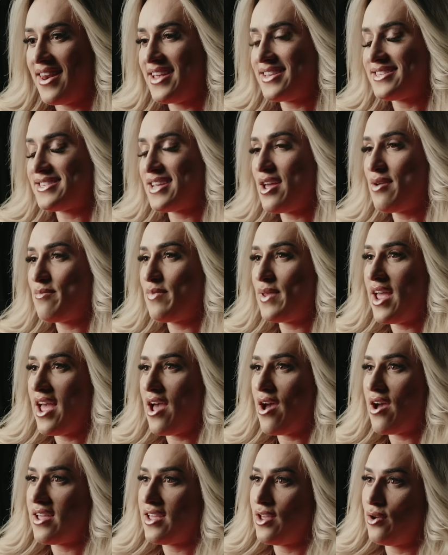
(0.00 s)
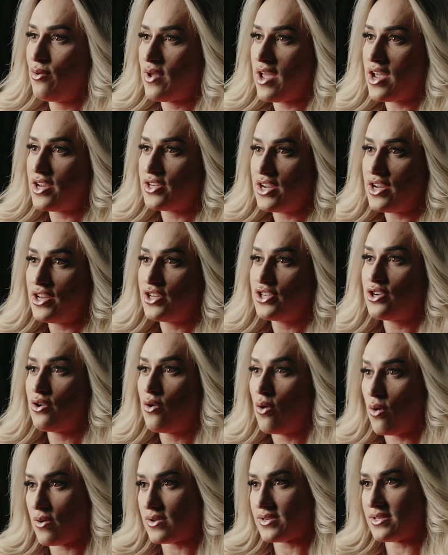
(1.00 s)
nem sempre é aquilo que a gente
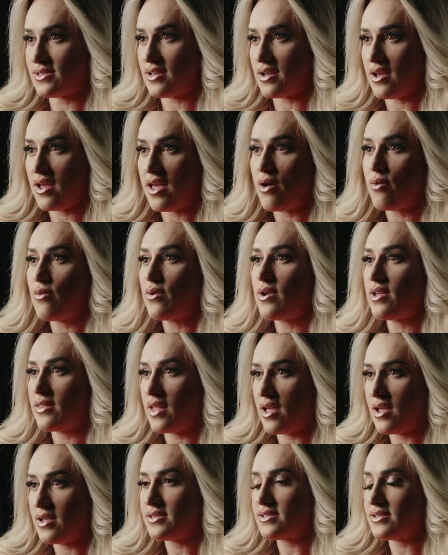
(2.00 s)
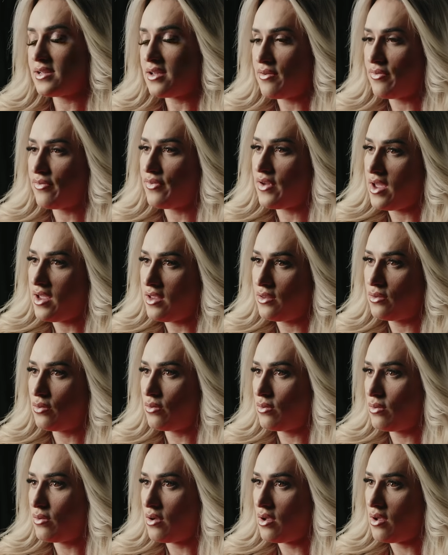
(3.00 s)
gosta, é o que tem que ser
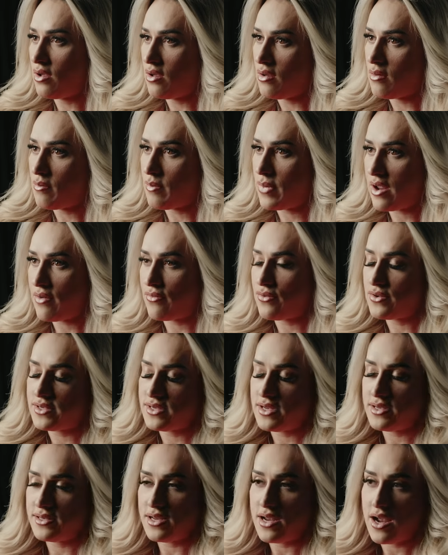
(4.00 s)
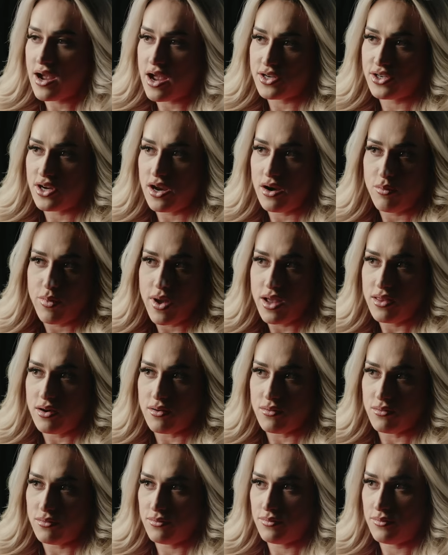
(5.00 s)
feito para você se encaixar no
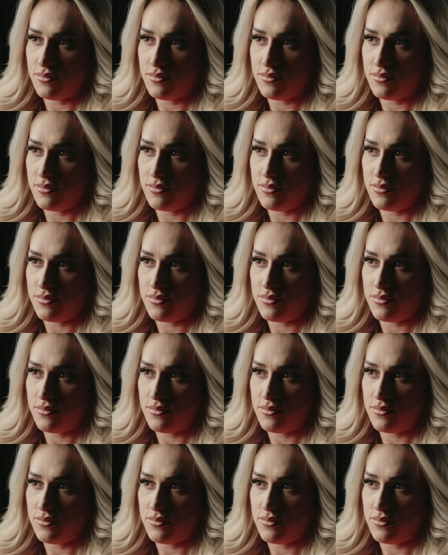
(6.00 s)
padrão.